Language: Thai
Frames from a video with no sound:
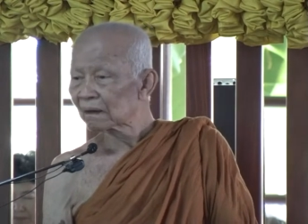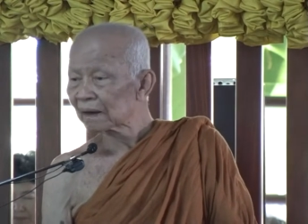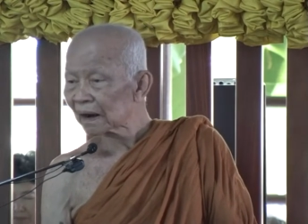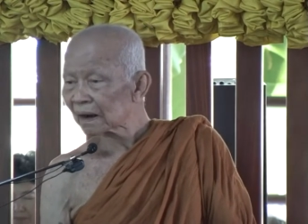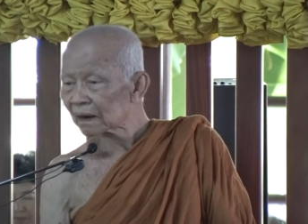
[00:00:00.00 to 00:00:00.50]

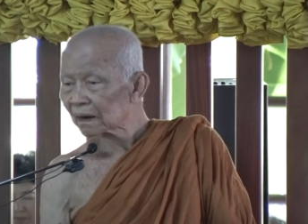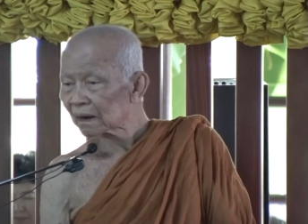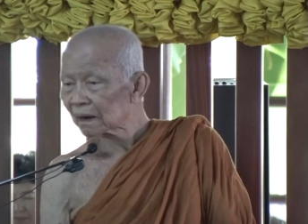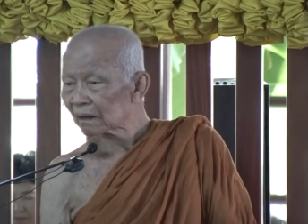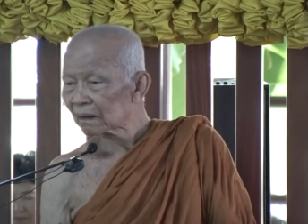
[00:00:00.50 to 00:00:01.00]
สามสิบเอ็ดกิ
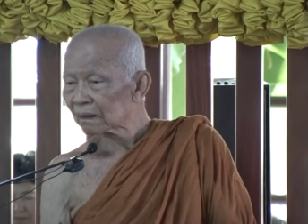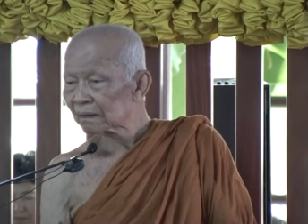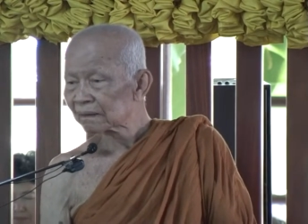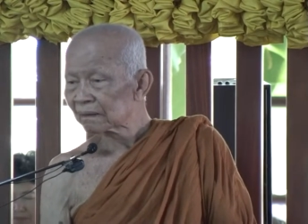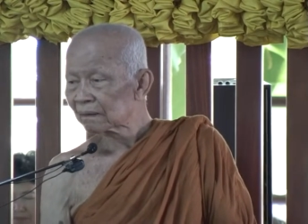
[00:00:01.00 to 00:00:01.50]
โลกว่า
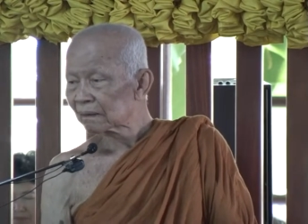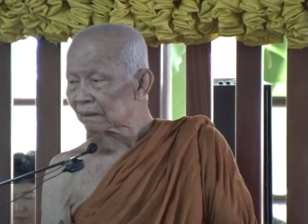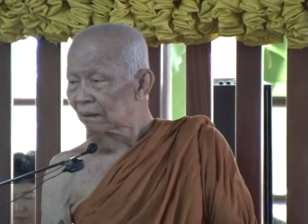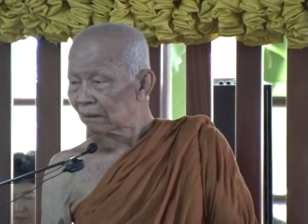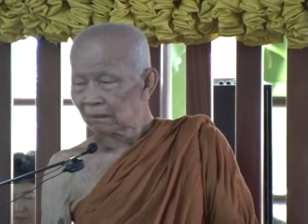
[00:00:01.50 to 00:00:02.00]
สามสิบเอ็ดกิ
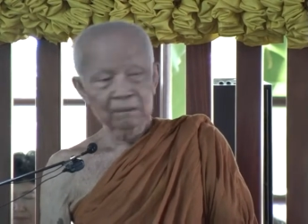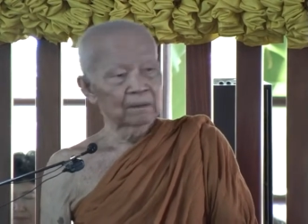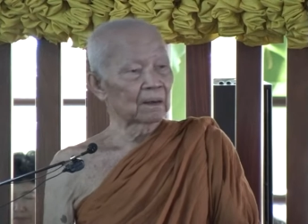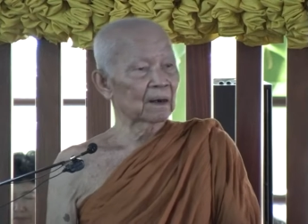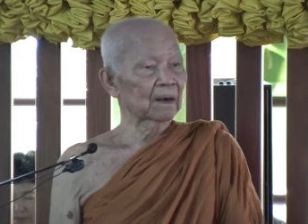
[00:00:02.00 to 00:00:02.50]
โล
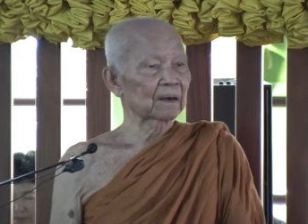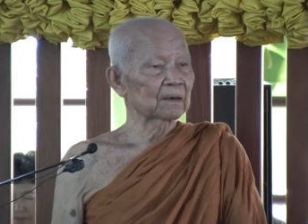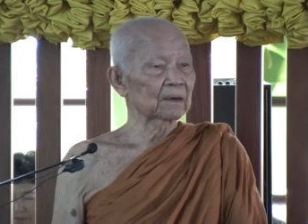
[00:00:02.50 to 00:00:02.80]
เออ